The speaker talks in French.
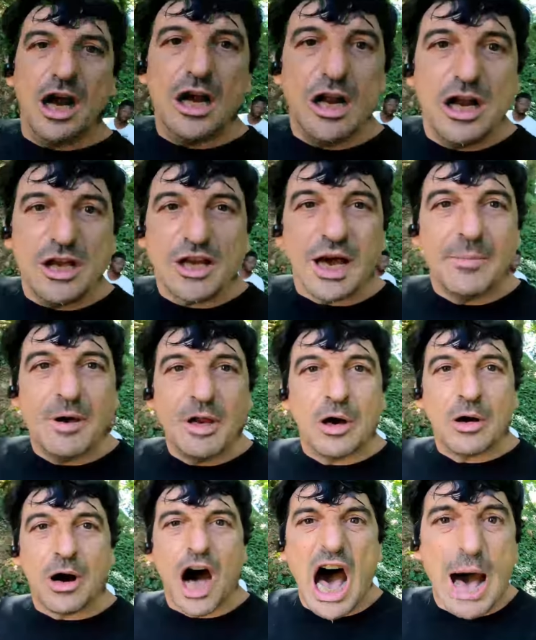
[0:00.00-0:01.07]
Allez les gars
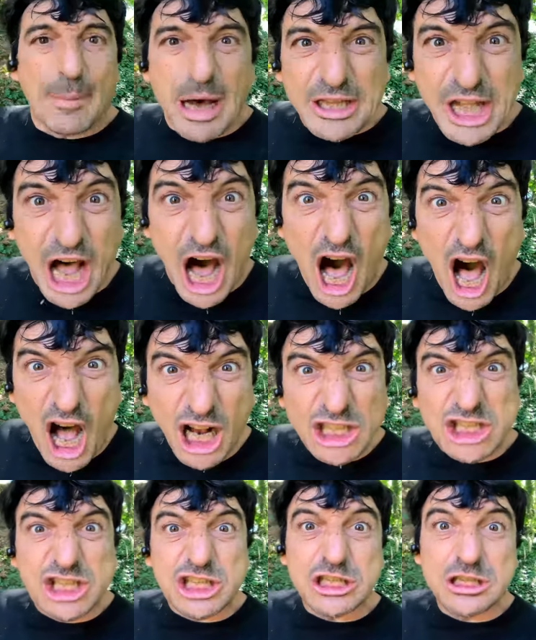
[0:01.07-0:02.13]
maintenant, abattage